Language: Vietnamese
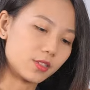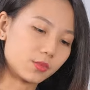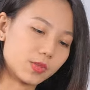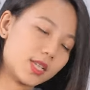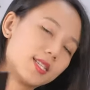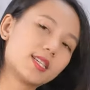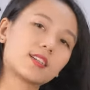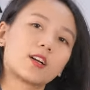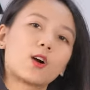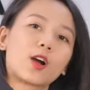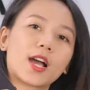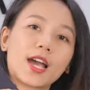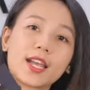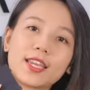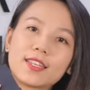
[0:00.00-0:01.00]
là chúng ta sẽ
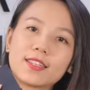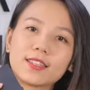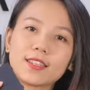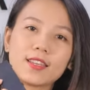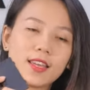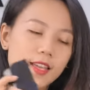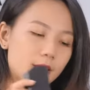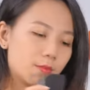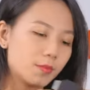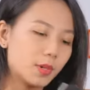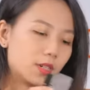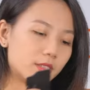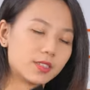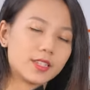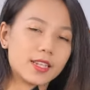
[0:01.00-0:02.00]
có khay
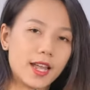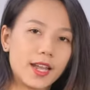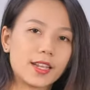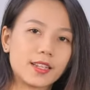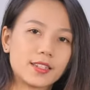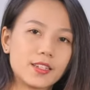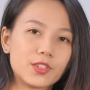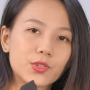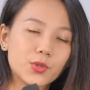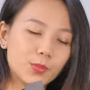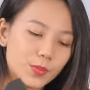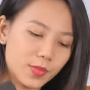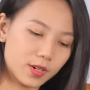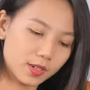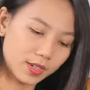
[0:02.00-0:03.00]
mở như thế này để
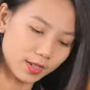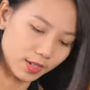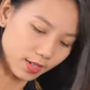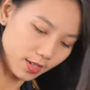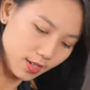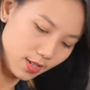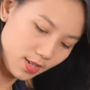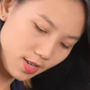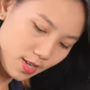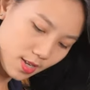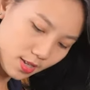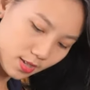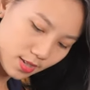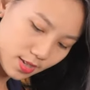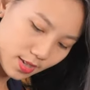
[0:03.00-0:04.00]
giúp cái
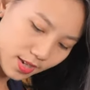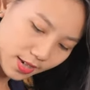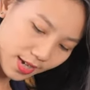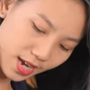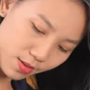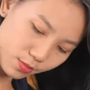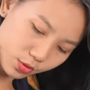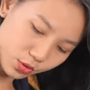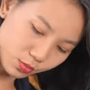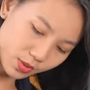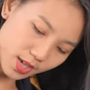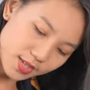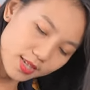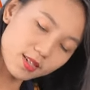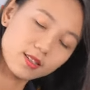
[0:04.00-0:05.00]
dây cáp của
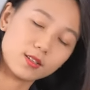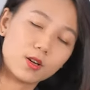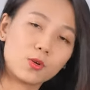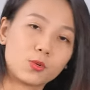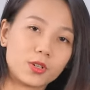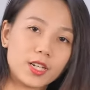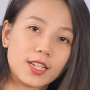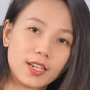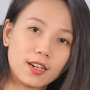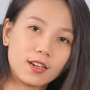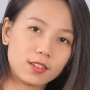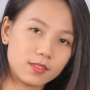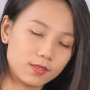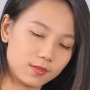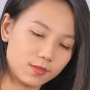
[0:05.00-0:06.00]
chúng ta sẽ được ổn định
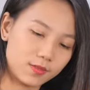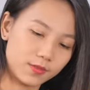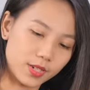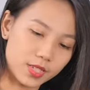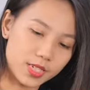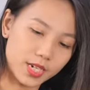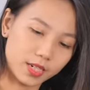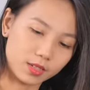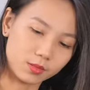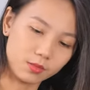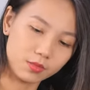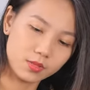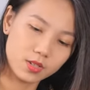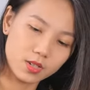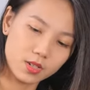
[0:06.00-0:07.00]
hơn và
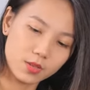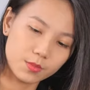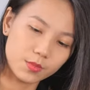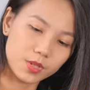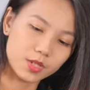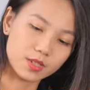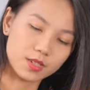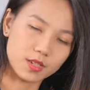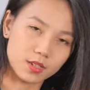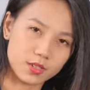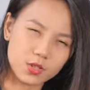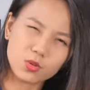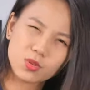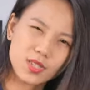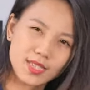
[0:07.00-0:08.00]
tránh bị
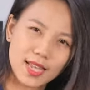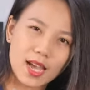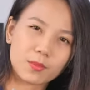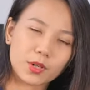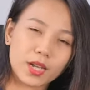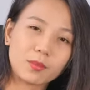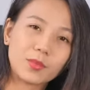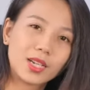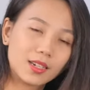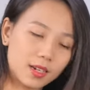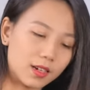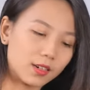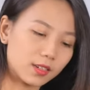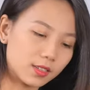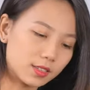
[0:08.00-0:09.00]
rút ra một cách bất
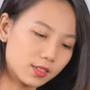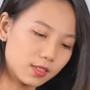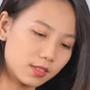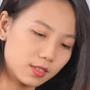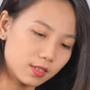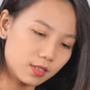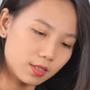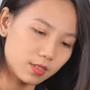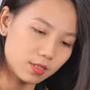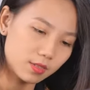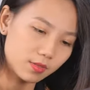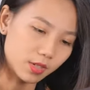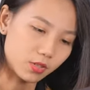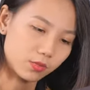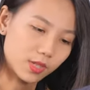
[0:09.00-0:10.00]
ngờ.
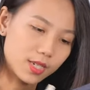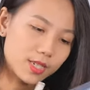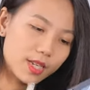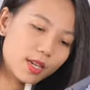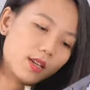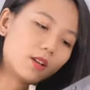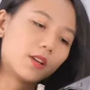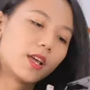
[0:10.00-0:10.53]
Và chúng ta sẽ,